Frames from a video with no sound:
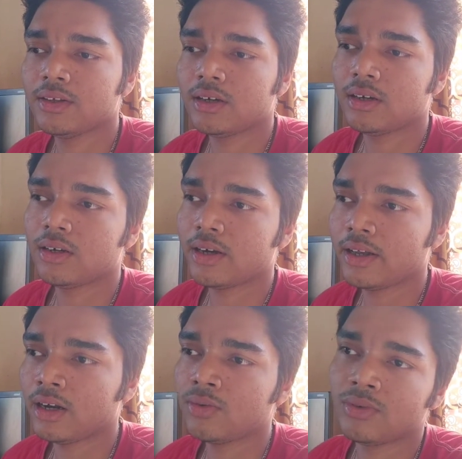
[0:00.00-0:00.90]

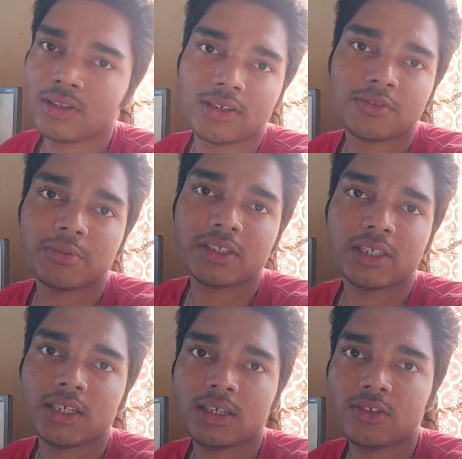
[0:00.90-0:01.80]
अराउंड दस बजे
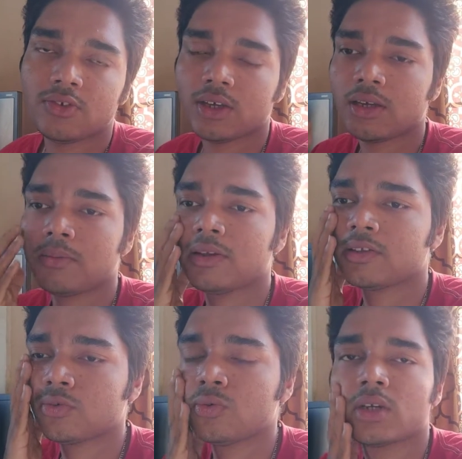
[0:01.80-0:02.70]
ही जो है मैं
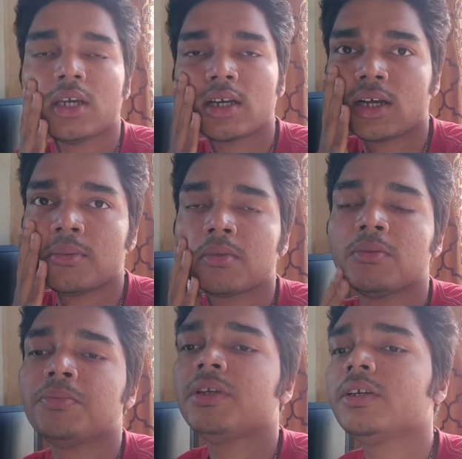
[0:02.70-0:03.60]
सो गया काम
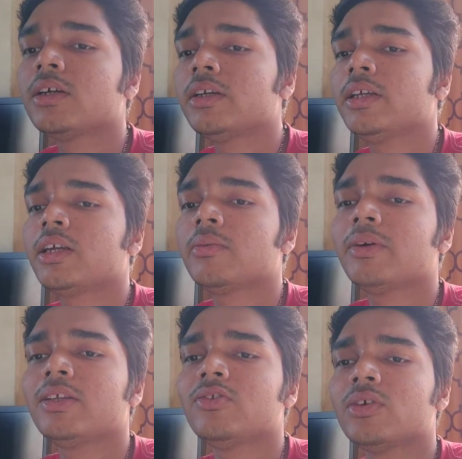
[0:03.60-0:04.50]
कंप्लीट करने के
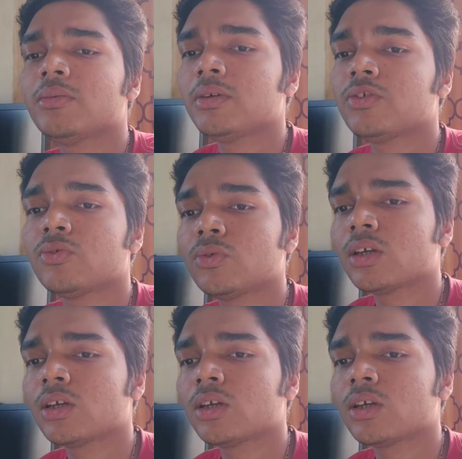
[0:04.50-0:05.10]
बाद जो है मैं सो